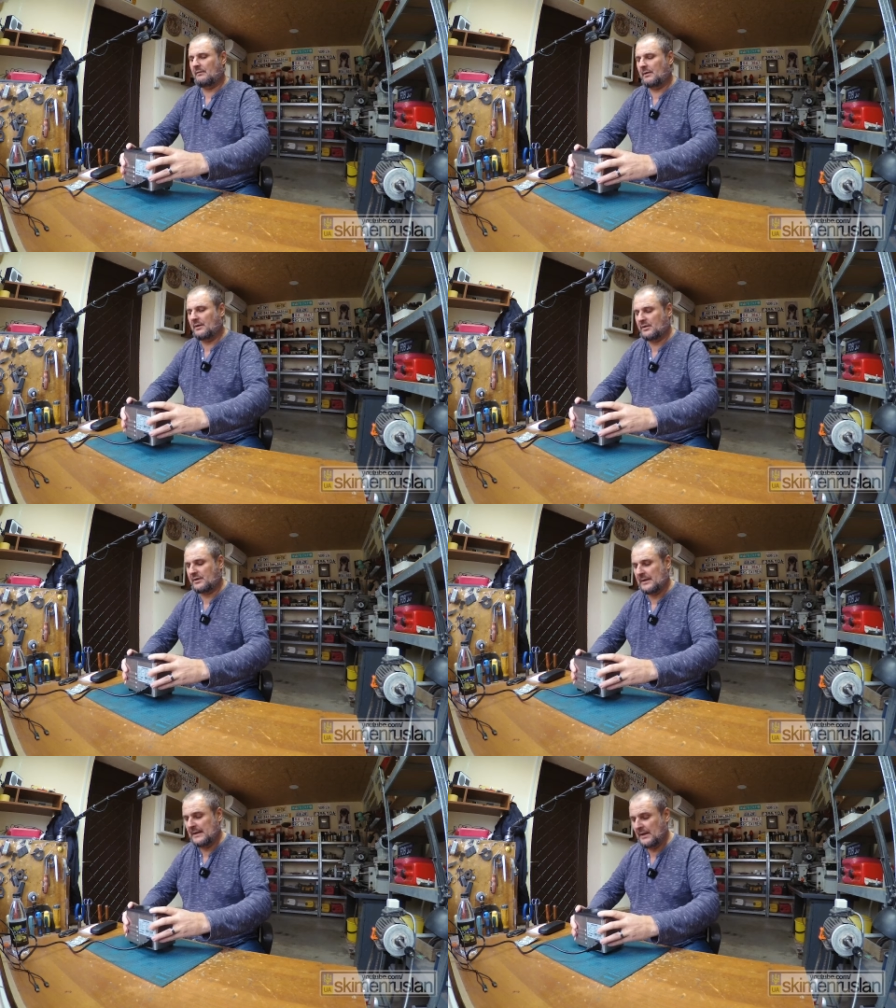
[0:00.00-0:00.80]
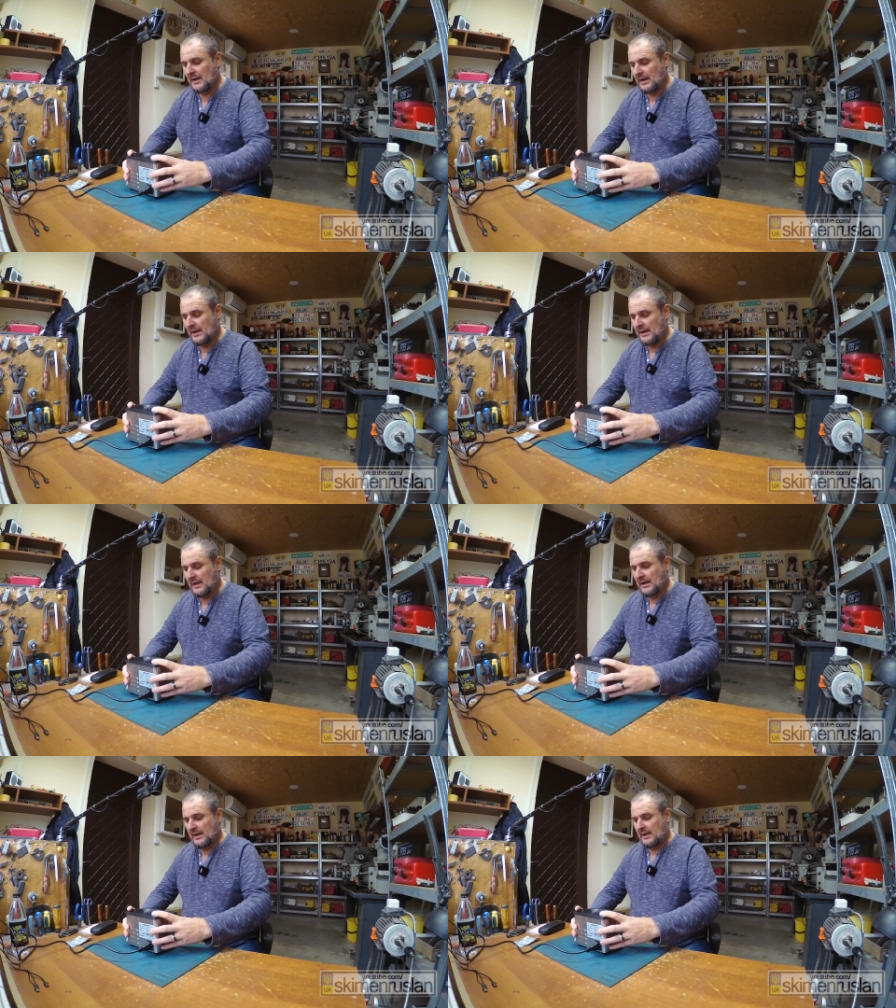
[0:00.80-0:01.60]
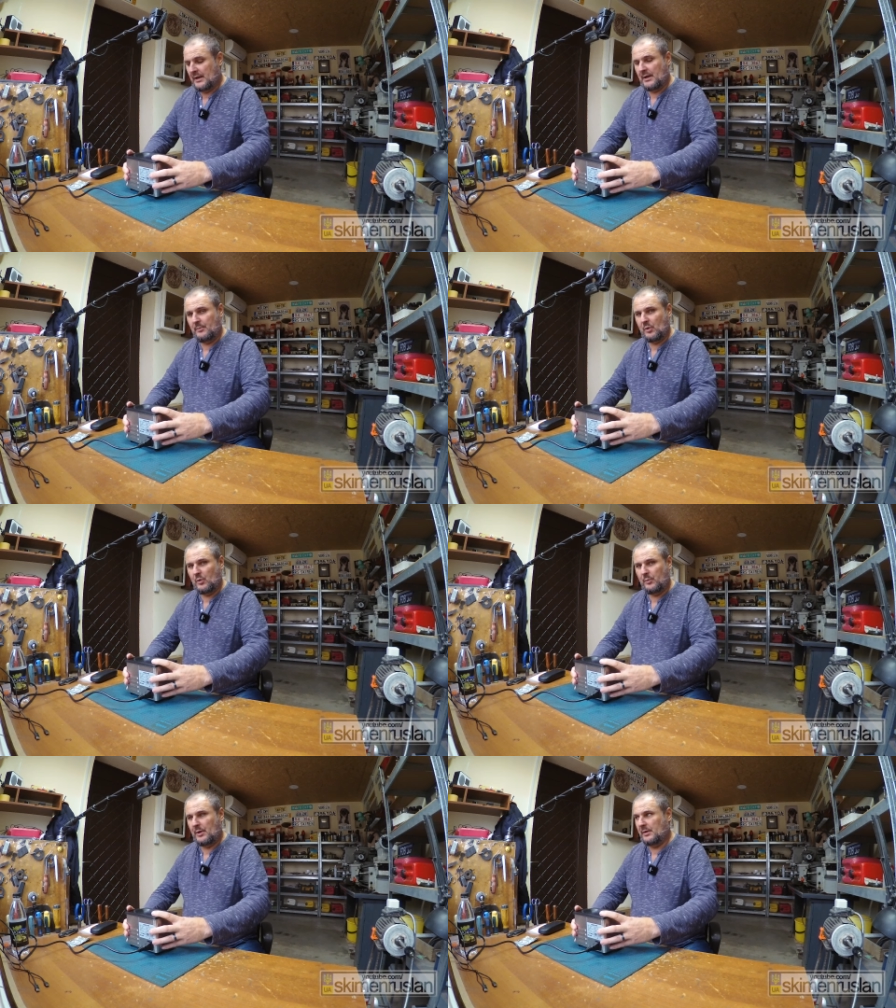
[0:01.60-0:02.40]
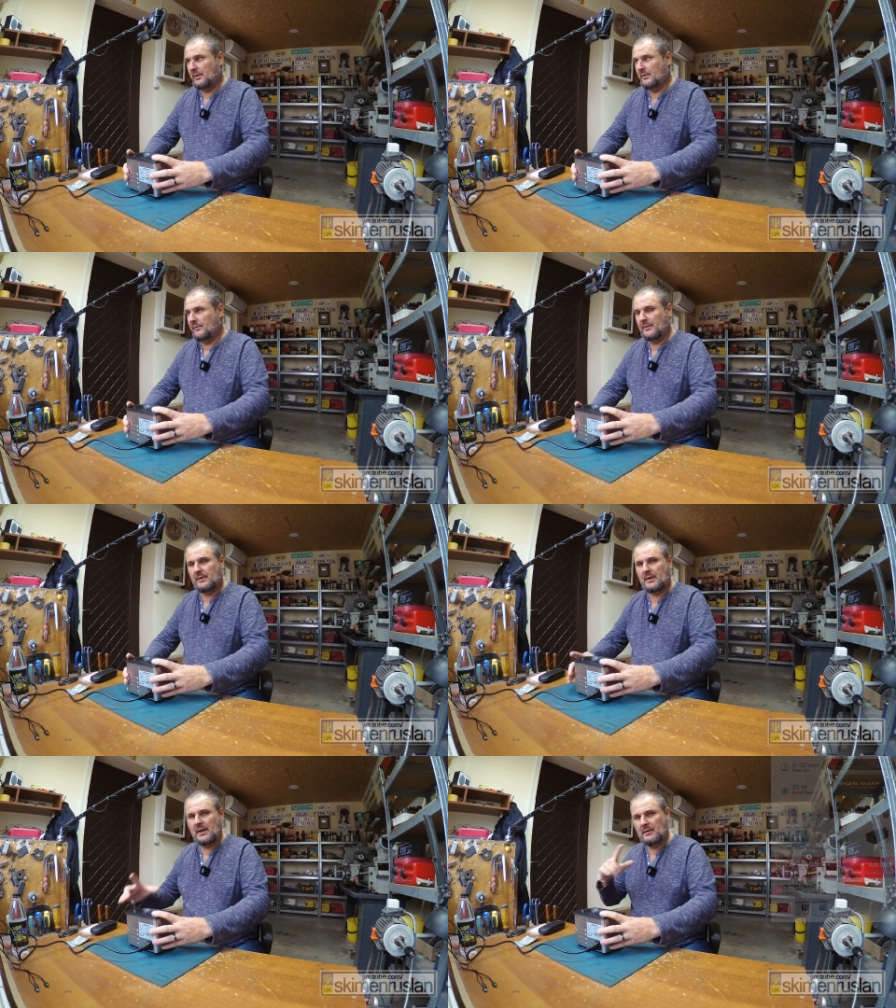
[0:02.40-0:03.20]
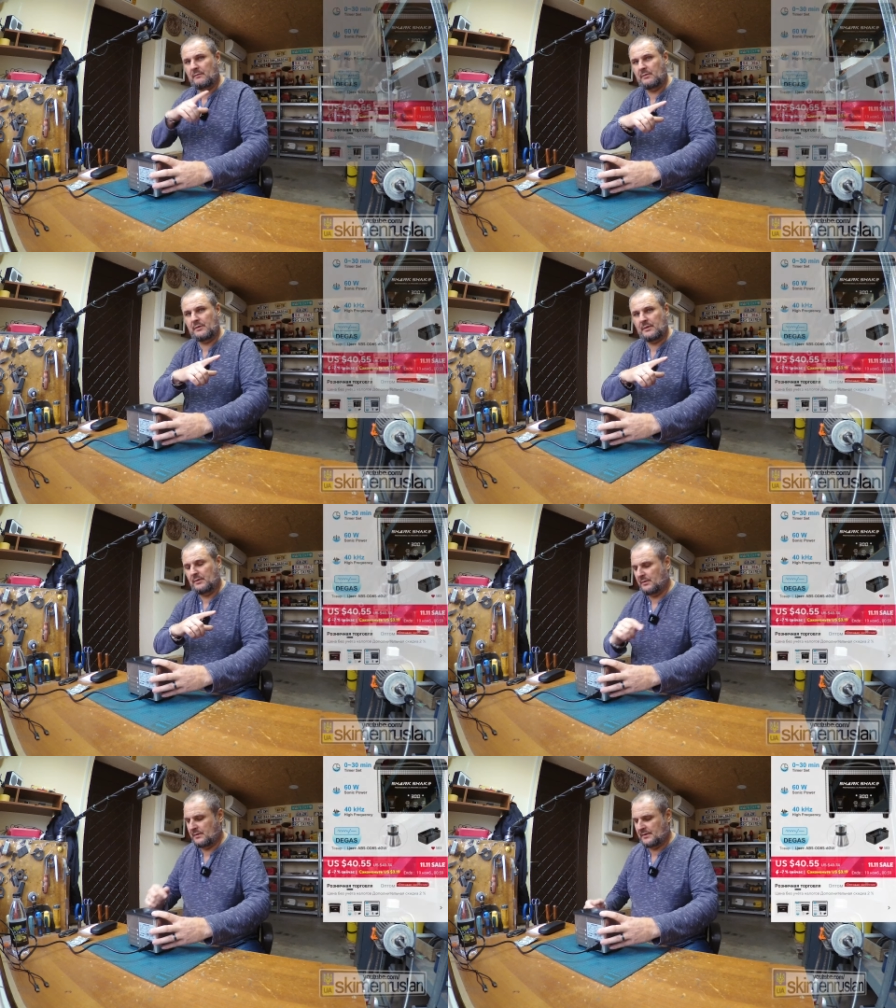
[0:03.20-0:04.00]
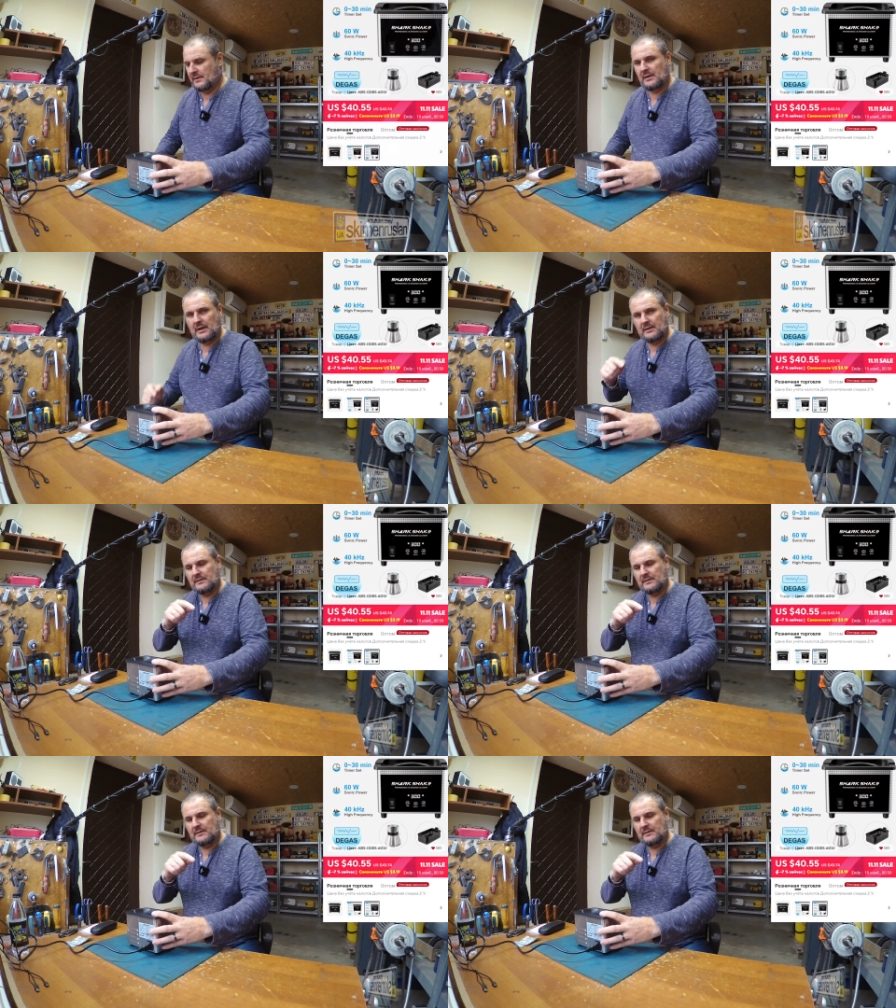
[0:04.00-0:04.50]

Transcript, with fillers: ванночка. Э, покупал ее в Китае. Вот ее цена.